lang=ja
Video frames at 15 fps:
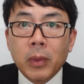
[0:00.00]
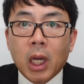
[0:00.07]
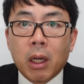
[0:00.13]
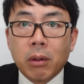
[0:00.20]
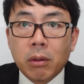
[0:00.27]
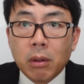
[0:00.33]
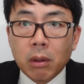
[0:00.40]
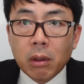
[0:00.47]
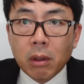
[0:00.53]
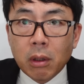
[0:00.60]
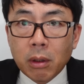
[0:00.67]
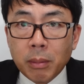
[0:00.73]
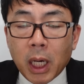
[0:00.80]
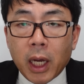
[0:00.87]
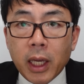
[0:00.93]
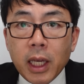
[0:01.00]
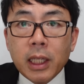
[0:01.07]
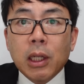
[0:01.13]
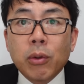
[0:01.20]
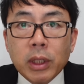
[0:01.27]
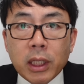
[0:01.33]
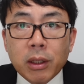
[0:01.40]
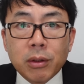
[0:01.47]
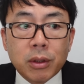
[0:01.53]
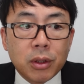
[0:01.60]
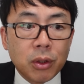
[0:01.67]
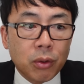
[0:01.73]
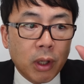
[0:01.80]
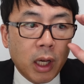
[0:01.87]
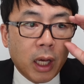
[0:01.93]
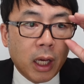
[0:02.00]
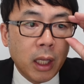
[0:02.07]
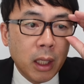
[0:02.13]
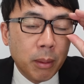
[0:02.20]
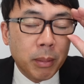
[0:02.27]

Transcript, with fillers: あのー、まあ平坦を叩くっていうのが、